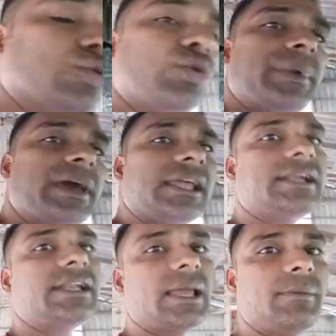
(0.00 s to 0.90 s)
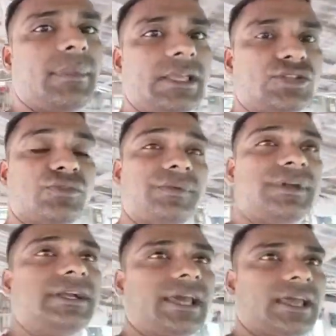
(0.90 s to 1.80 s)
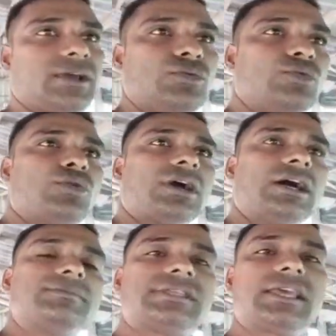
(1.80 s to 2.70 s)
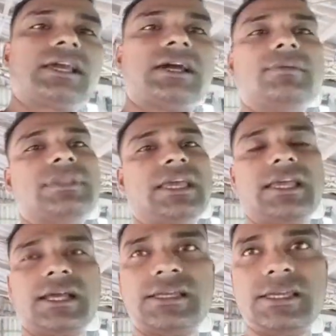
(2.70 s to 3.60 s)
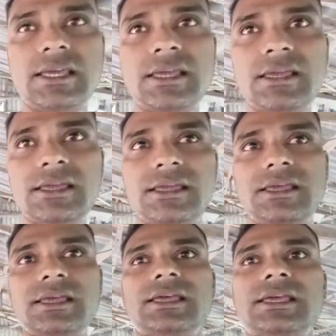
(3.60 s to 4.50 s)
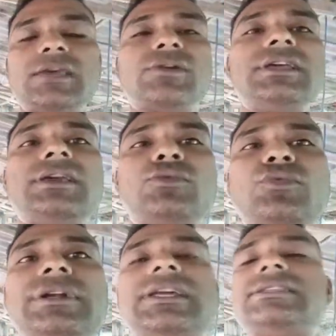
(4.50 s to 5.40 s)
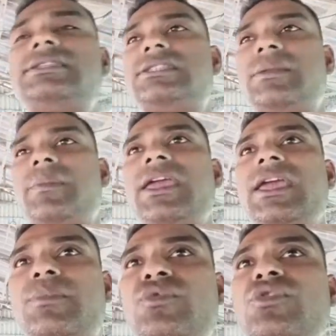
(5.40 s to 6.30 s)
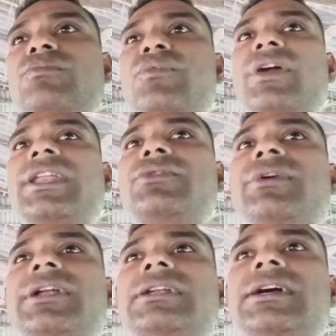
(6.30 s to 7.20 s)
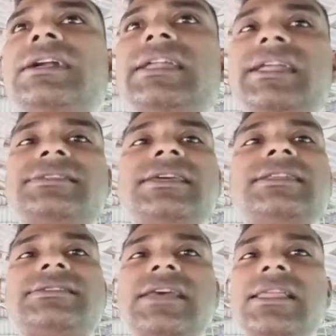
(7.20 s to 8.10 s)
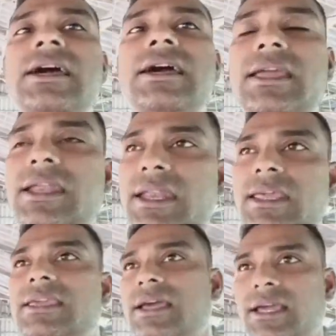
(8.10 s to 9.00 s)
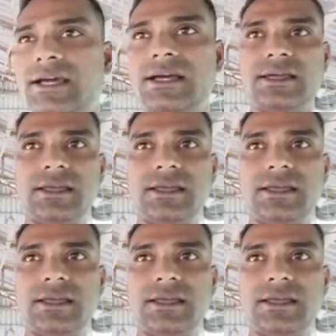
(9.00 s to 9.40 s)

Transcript: दोपहर के टाइम में जो फीड है वो कम से कम दे के रखिए क्योंकि विंटर सीजन में आपको बॉडी वेट का टेंशन ज़्यादा करके नहीं आएगा